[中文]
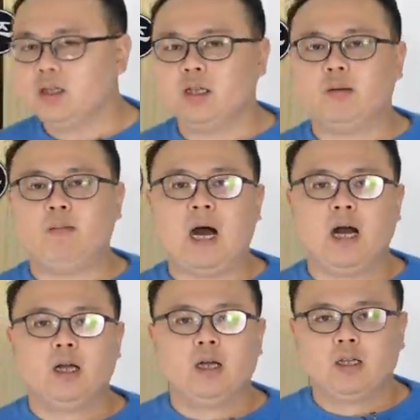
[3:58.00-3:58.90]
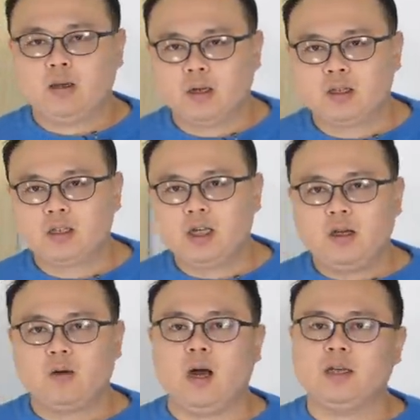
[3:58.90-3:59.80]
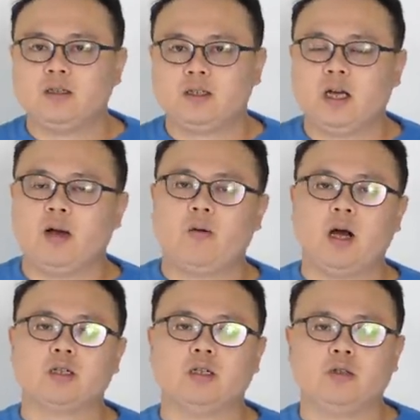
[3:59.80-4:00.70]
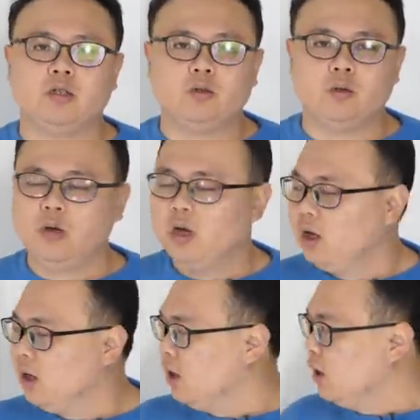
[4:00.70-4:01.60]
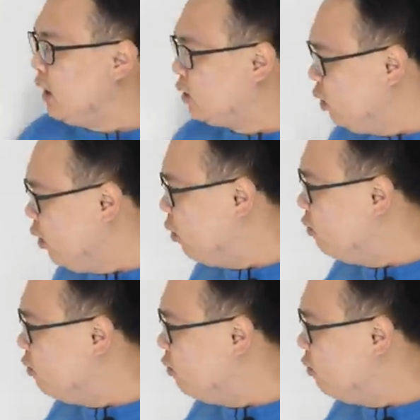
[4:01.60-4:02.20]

了你的马，那么尽快简化这个棋局。 那对于